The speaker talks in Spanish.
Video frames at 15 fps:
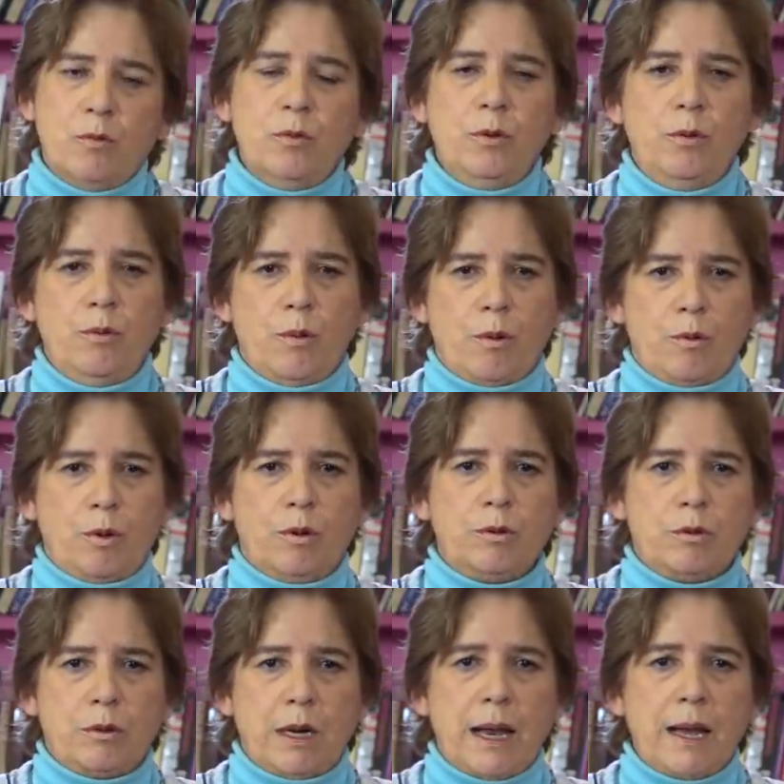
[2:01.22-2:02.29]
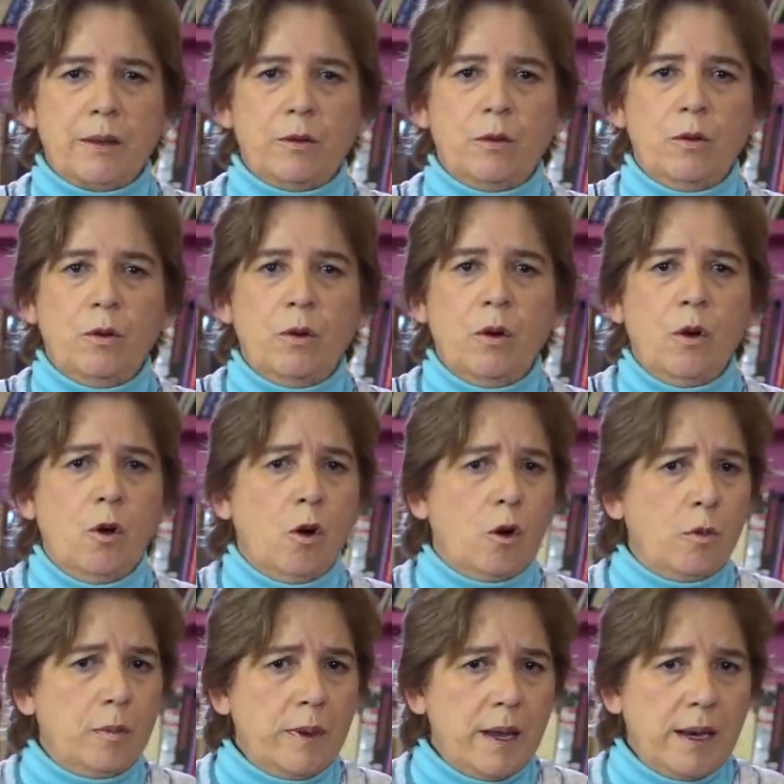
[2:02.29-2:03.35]
uno u otro lado
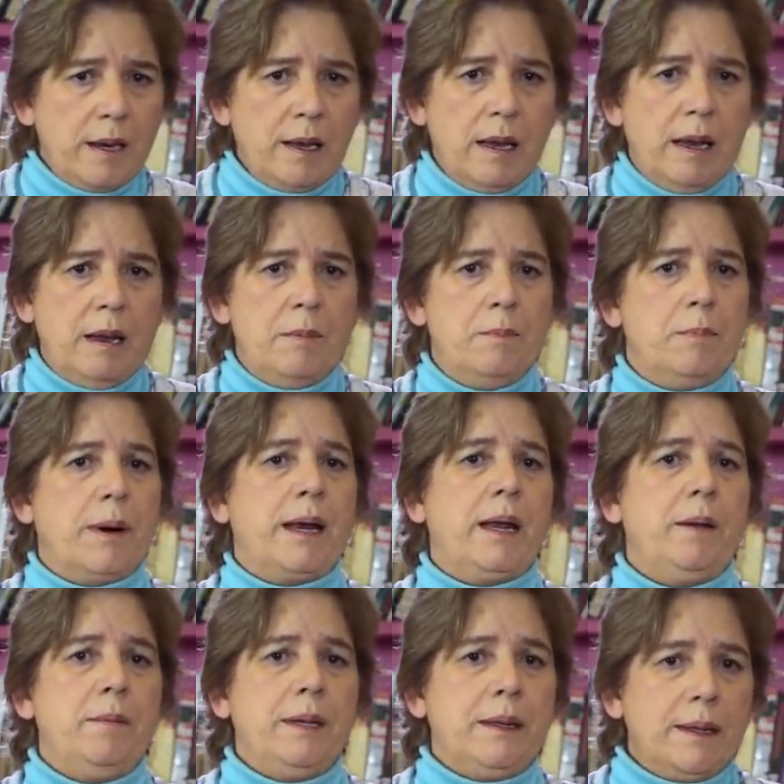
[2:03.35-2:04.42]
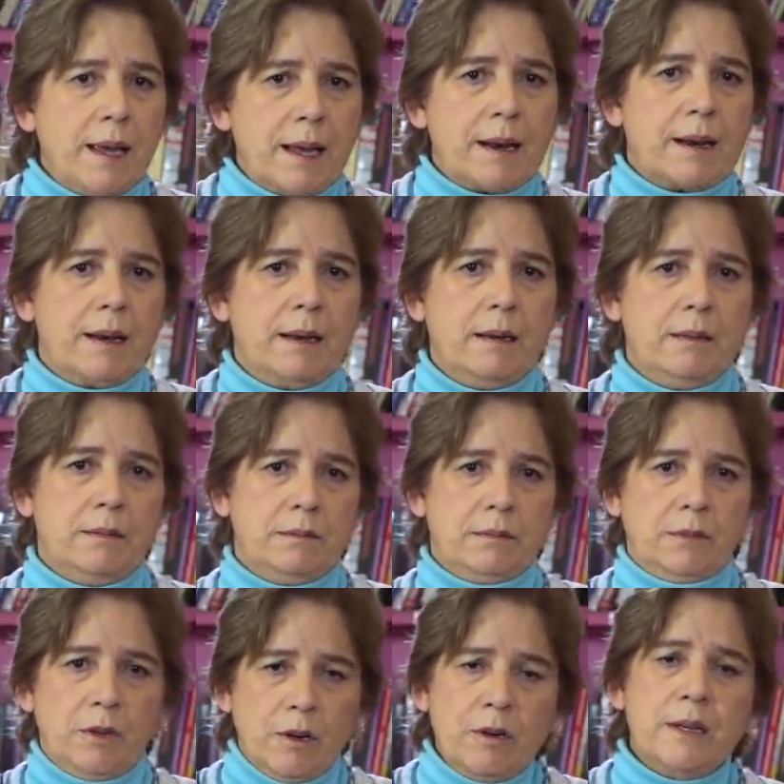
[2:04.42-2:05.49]
o bien para evitar
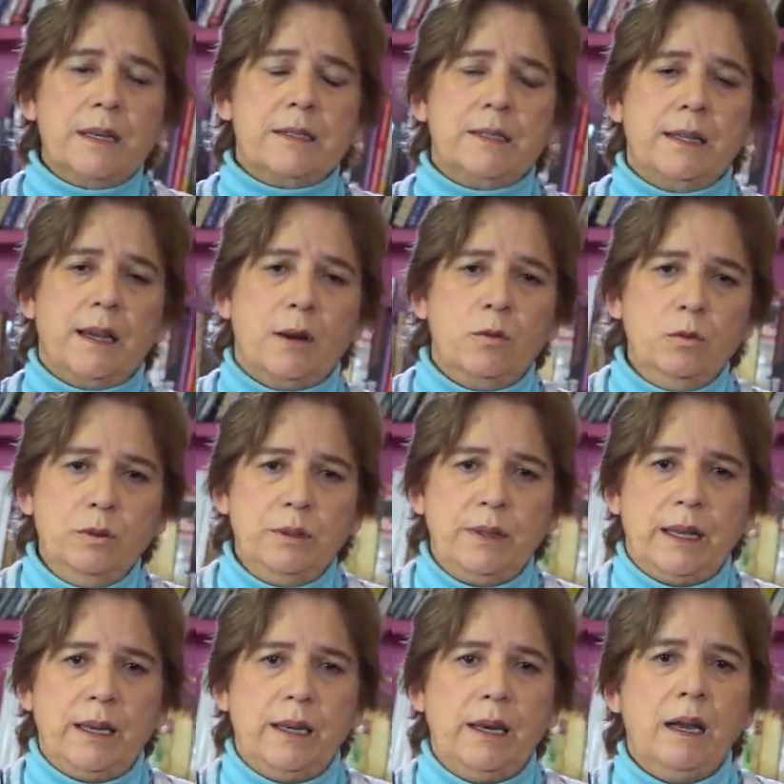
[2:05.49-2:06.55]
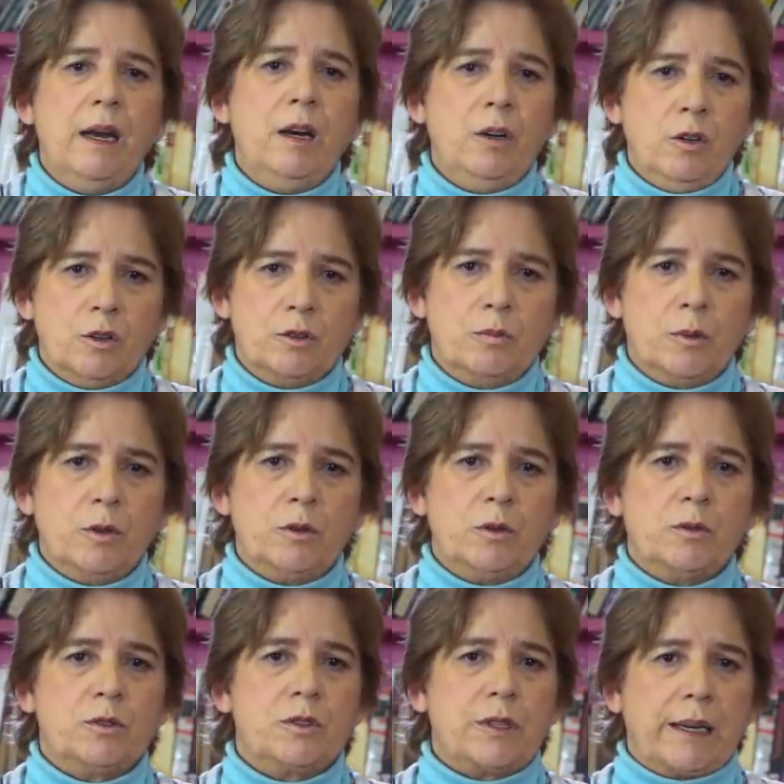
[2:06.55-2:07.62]
que se junten los
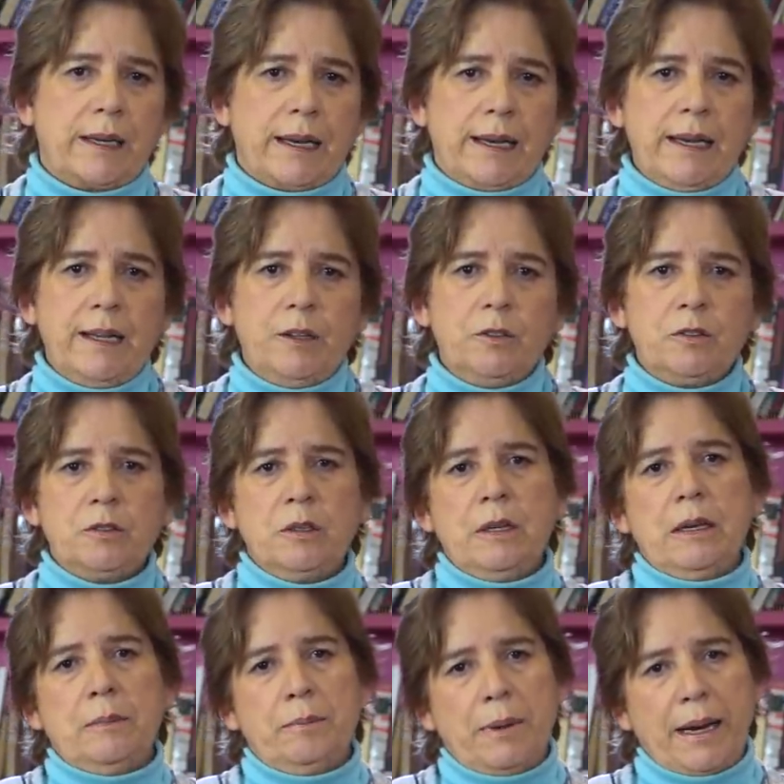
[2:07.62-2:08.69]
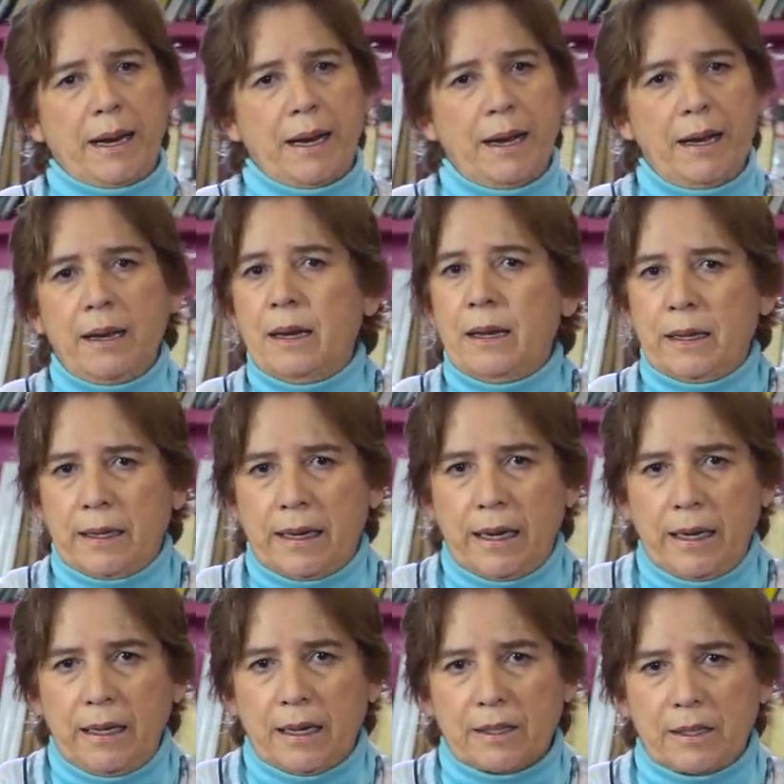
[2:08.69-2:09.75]
votos requeridos para
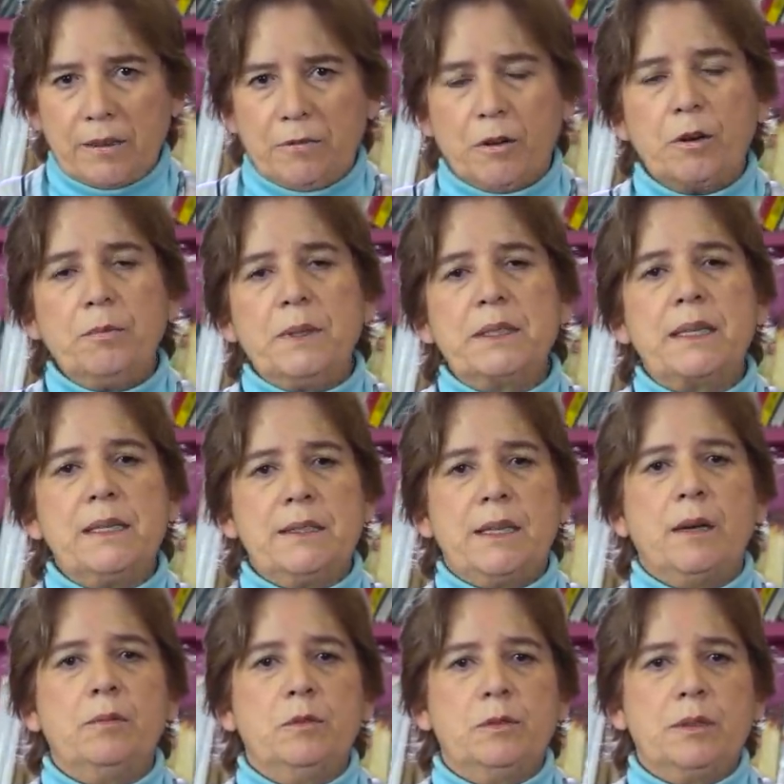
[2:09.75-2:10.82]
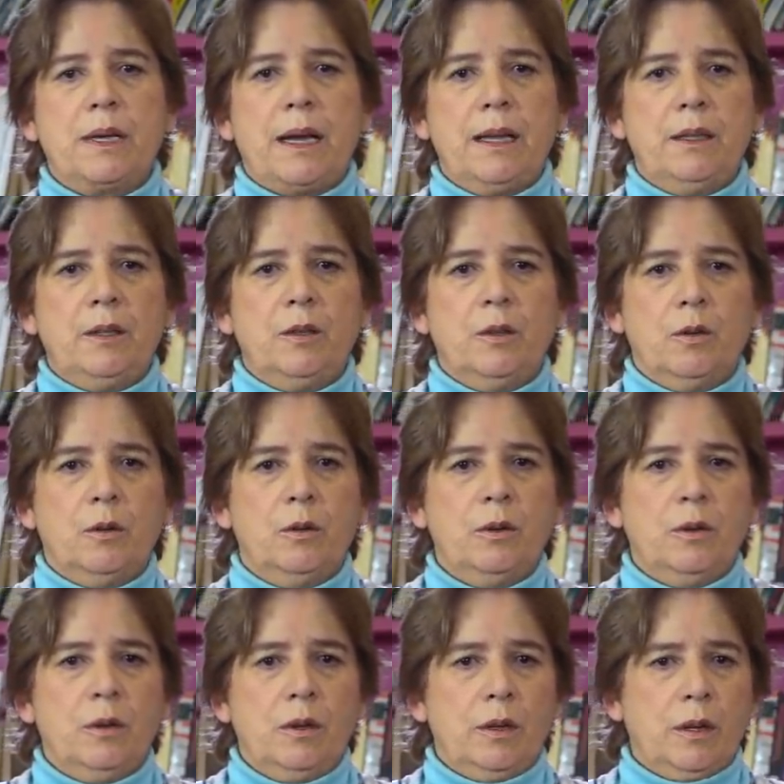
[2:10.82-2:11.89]
que las reformas que está buscando
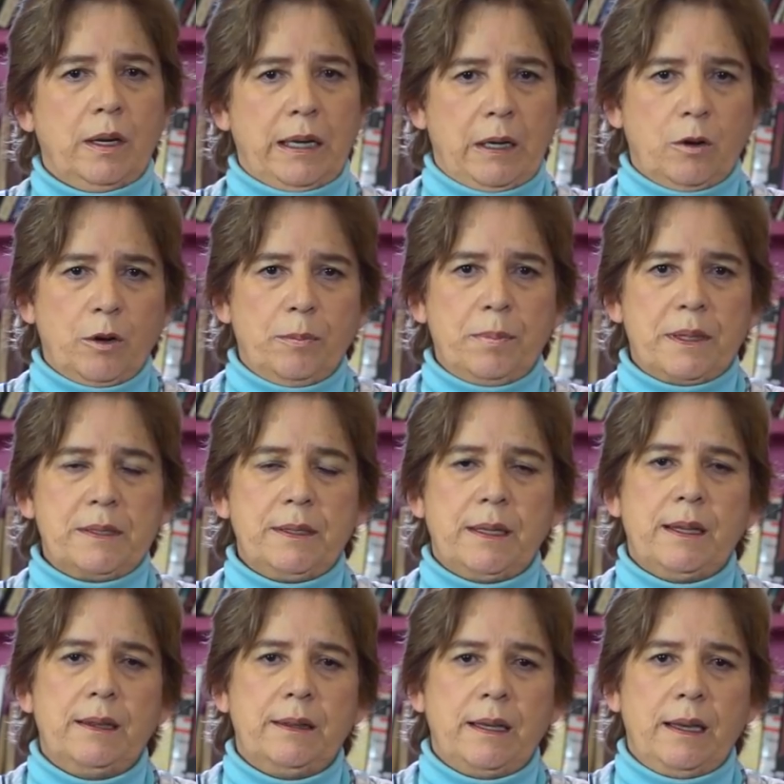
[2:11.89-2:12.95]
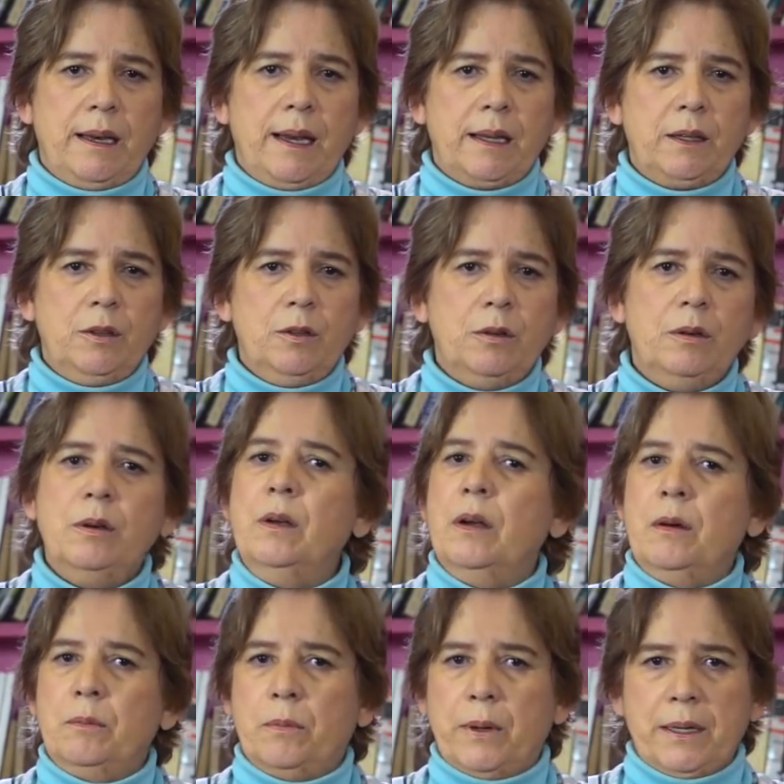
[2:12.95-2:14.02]
el hoy presidente electo
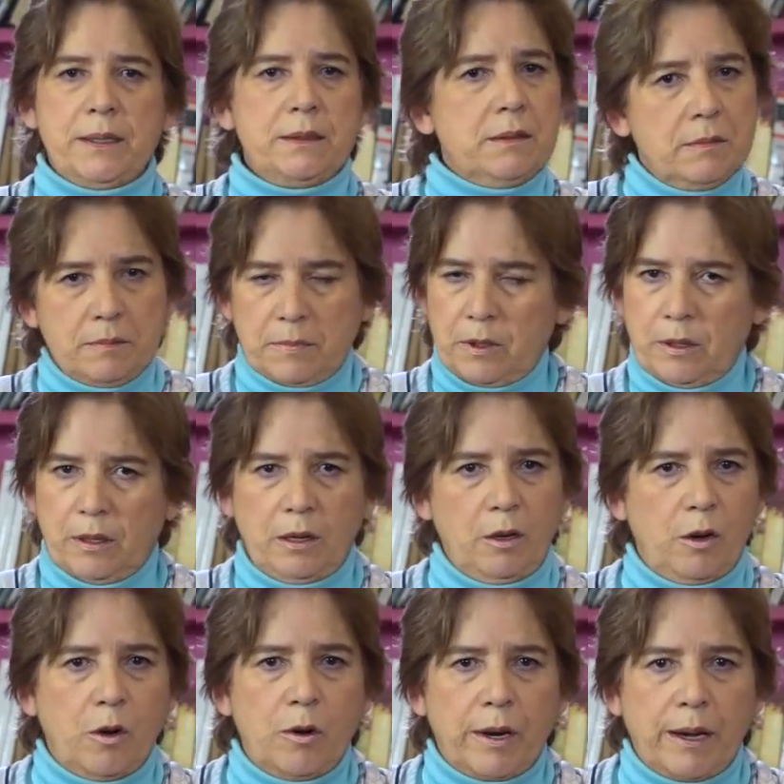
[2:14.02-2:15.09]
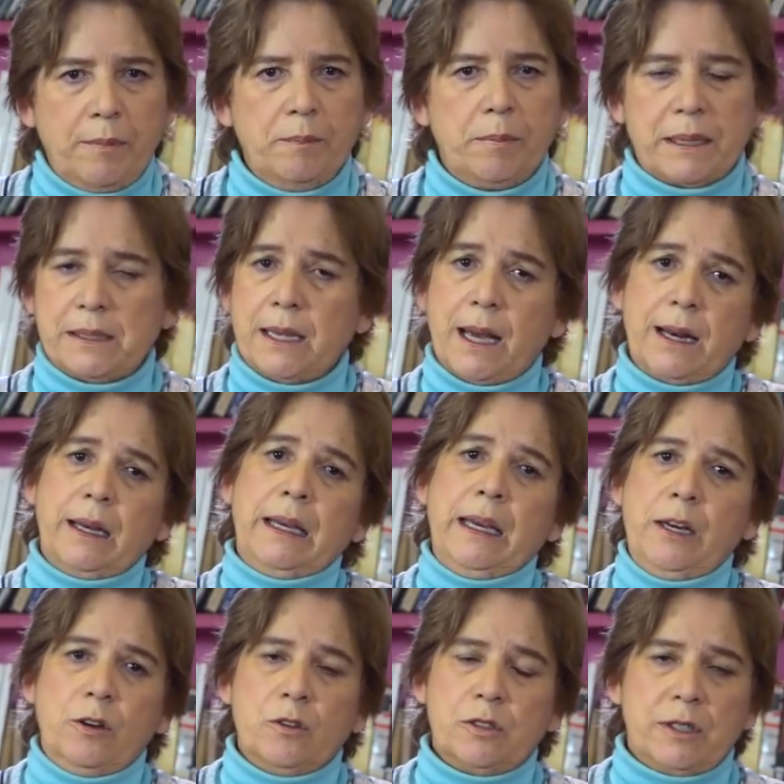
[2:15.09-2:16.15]
pues logren pasar
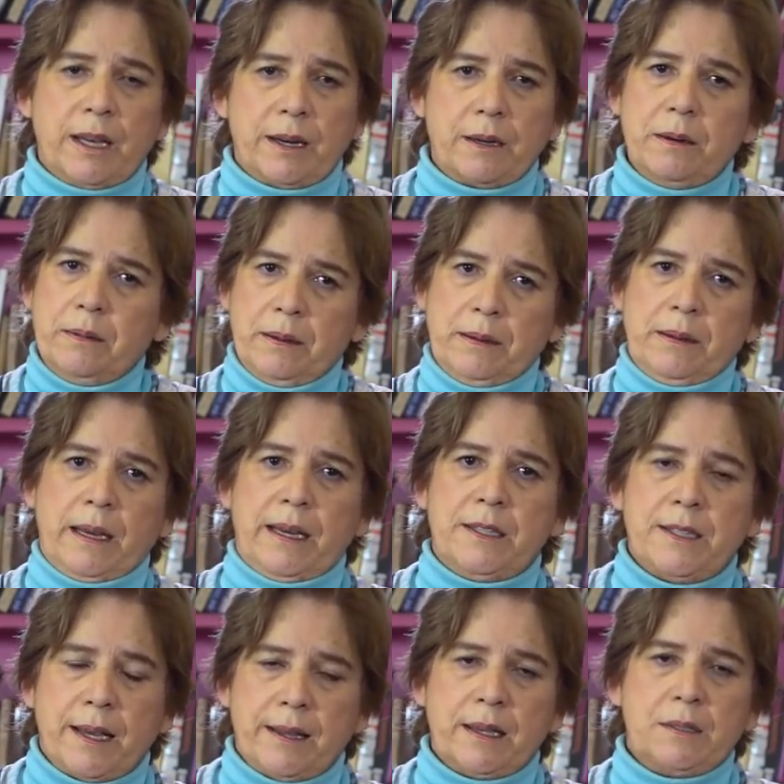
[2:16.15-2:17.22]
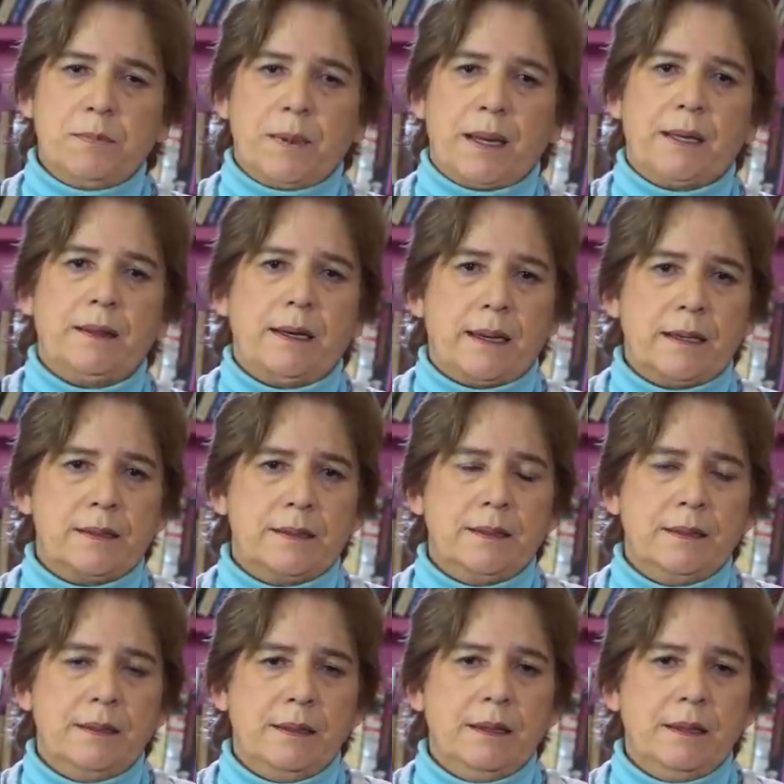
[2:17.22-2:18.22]
y no ser echadas para atrás.